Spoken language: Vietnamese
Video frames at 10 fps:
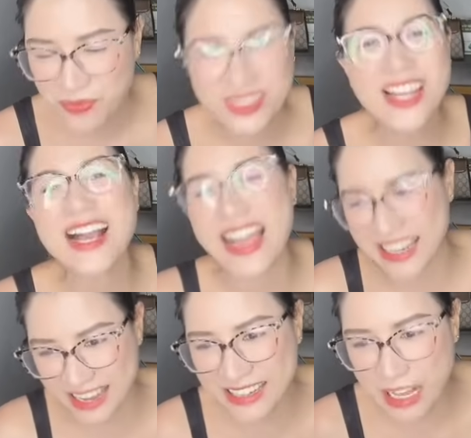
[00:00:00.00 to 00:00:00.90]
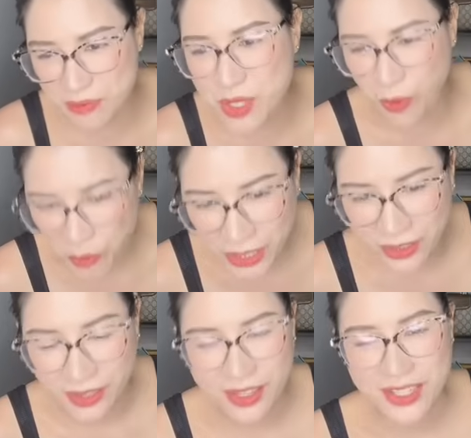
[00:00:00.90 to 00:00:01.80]
đấy là khả năng đặc biệt của
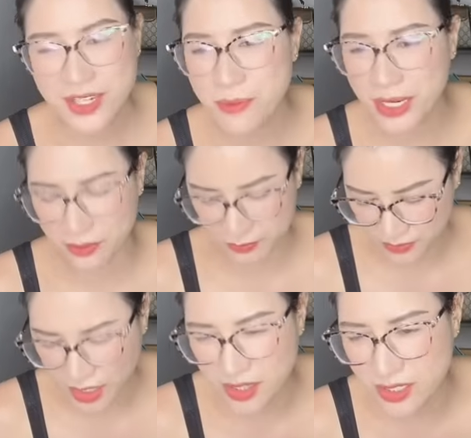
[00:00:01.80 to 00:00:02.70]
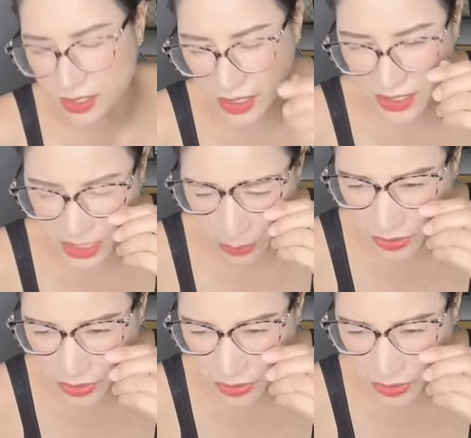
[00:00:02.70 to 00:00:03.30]
mình chứ mình thật sự các chị bảo